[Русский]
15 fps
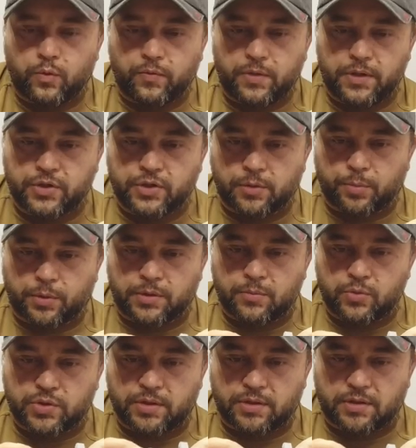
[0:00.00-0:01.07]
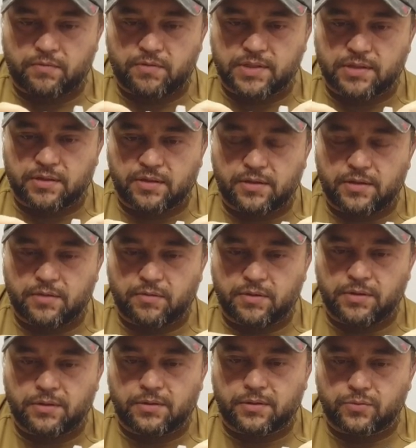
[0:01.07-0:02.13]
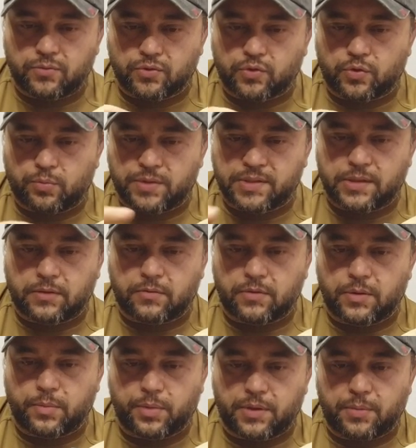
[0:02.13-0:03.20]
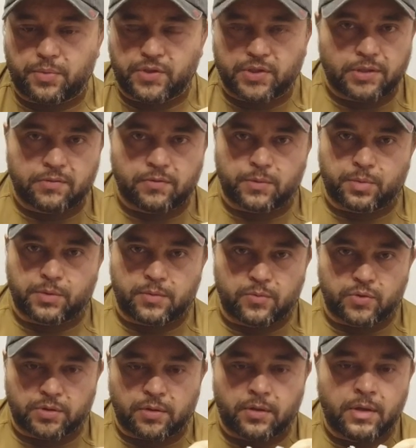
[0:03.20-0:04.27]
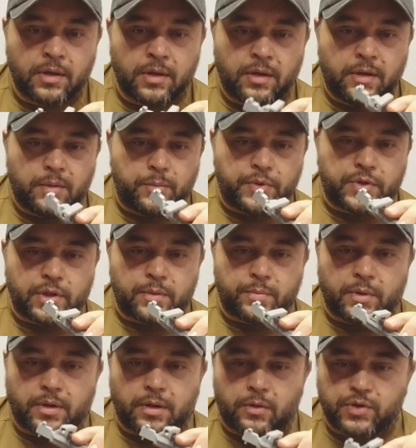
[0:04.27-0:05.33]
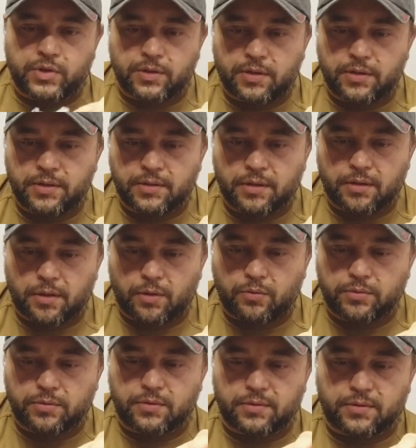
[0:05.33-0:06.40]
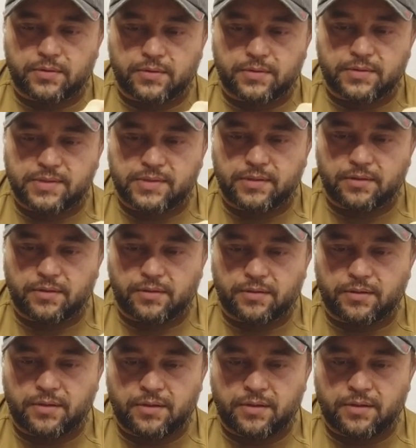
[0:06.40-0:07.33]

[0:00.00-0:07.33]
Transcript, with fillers: увеличил, потому что этой высоты не хватило, ну, чтобы заново не перепечатывать, потому что печать пока очень длительная, он э, сделал